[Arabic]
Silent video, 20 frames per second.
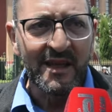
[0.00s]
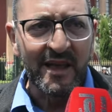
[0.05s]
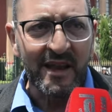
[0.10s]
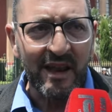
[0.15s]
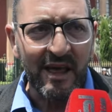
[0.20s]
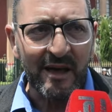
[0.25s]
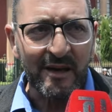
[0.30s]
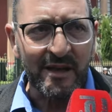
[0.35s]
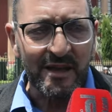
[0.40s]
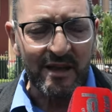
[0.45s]

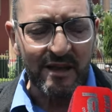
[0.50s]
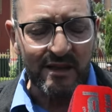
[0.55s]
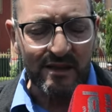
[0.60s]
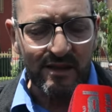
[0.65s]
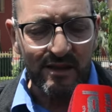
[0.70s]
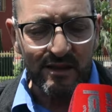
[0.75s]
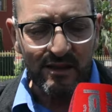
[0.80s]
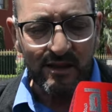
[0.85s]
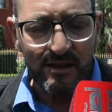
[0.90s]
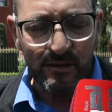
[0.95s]

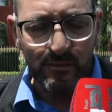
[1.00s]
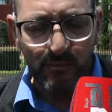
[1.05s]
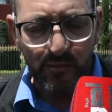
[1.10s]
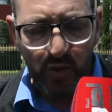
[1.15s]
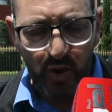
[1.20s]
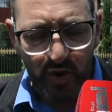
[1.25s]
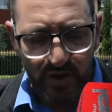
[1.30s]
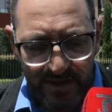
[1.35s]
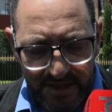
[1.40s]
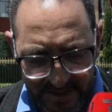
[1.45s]

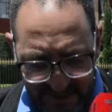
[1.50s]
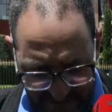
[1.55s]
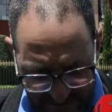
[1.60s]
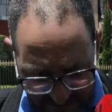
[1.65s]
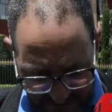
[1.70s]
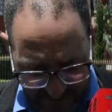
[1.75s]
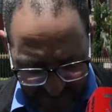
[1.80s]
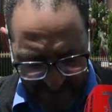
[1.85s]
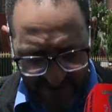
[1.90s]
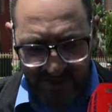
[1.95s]
البروتيز
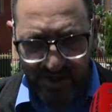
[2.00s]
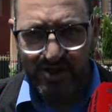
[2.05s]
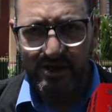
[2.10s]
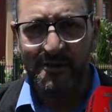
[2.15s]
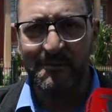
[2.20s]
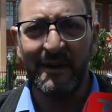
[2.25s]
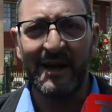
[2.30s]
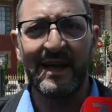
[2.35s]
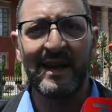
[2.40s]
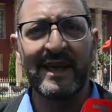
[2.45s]
ديال
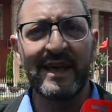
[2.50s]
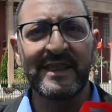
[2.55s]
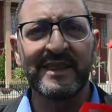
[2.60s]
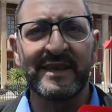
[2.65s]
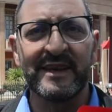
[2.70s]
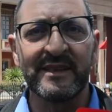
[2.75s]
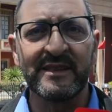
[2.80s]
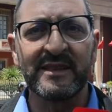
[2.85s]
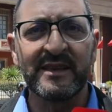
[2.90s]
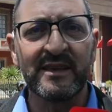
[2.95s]
الرجل بحال
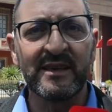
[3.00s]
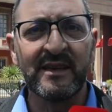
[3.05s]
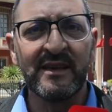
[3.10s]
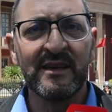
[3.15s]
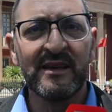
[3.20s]
هذه عندي